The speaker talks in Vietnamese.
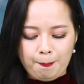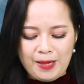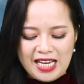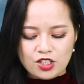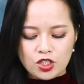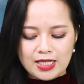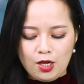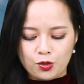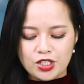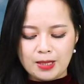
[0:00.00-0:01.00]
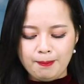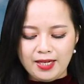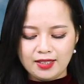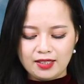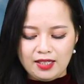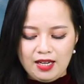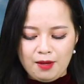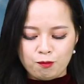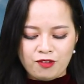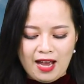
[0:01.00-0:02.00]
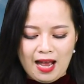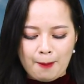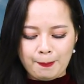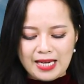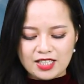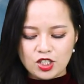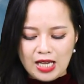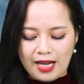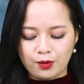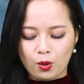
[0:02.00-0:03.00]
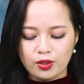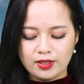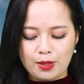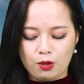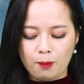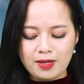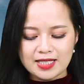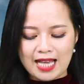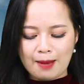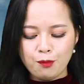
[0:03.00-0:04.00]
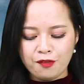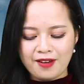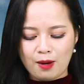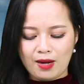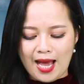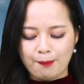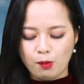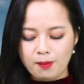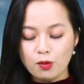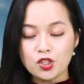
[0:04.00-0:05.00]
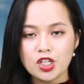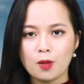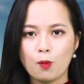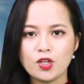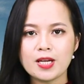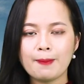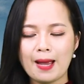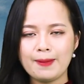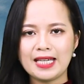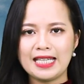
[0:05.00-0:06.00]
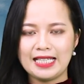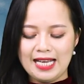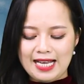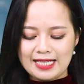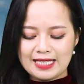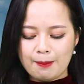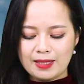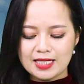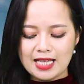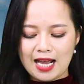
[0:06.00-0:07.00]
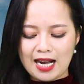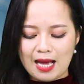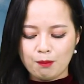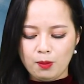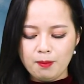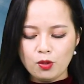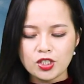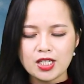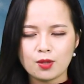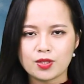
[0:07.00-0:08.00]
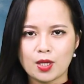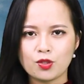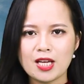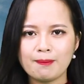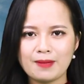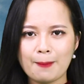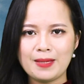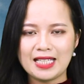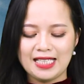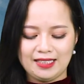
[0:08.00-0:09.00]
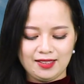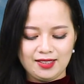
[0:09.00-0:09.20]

PNG Hồ Chí Minh và PNG Hà Nội đều có mức giá mua vào là 41 triệu 420 nghìn, giá bán ra là 41 triệu 650 nghìn.